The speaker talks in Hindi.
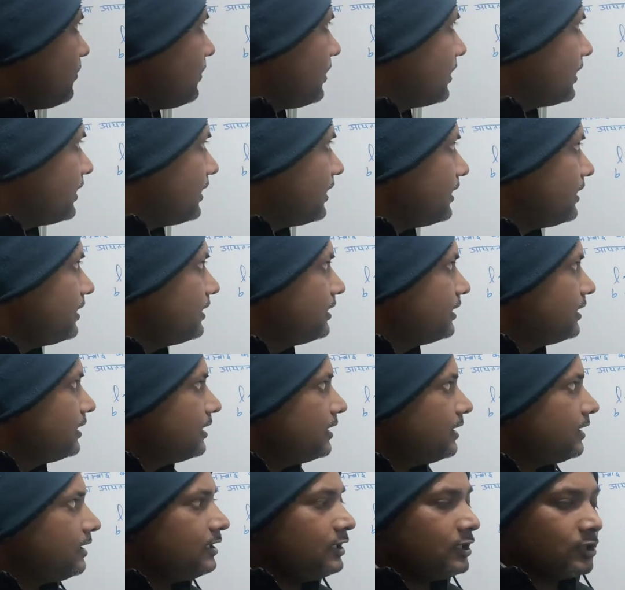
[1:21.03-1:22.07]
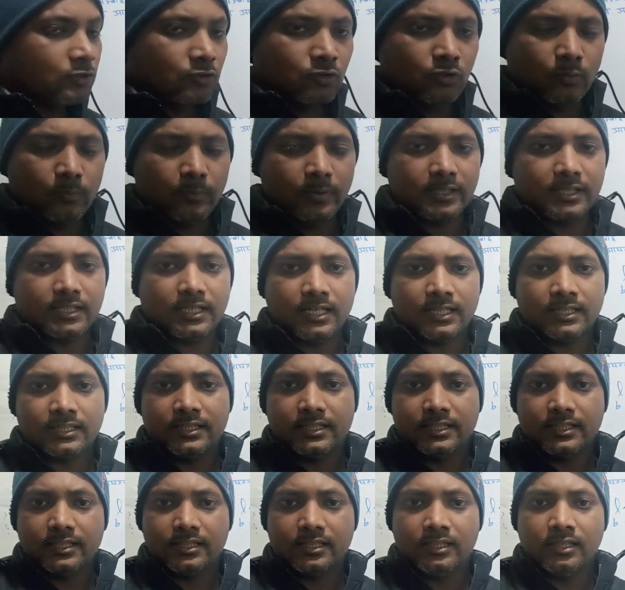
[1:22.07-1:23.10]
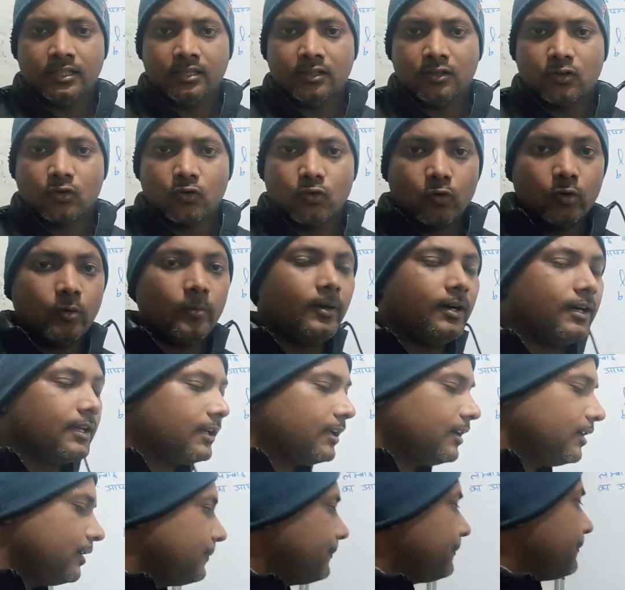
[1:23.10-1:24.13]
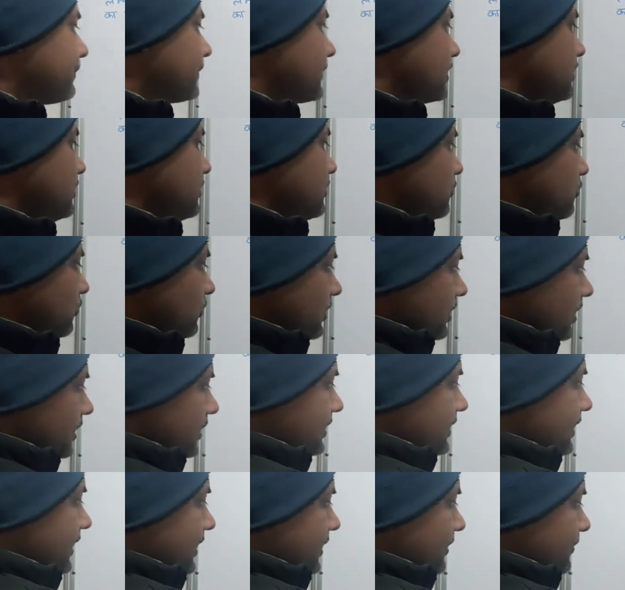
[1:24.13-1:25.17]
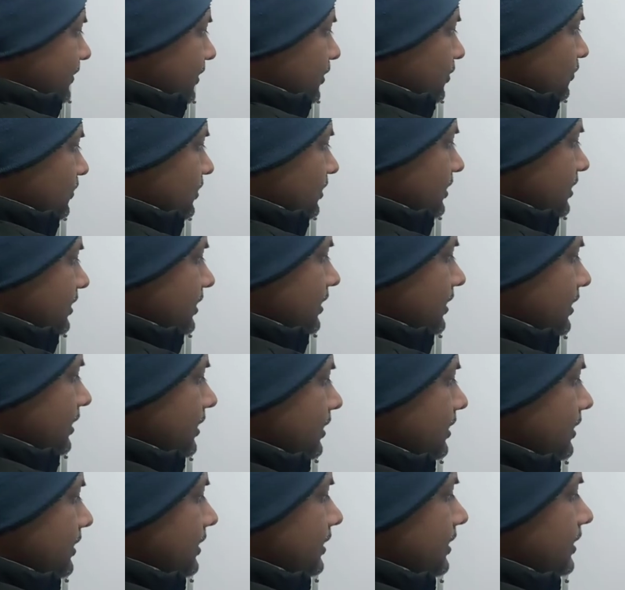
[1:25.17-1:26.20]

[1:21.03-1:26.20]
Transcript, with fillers: घुमाना है 150 डिग्री घुमाना है तो थीटा की वैल्यू कितनी है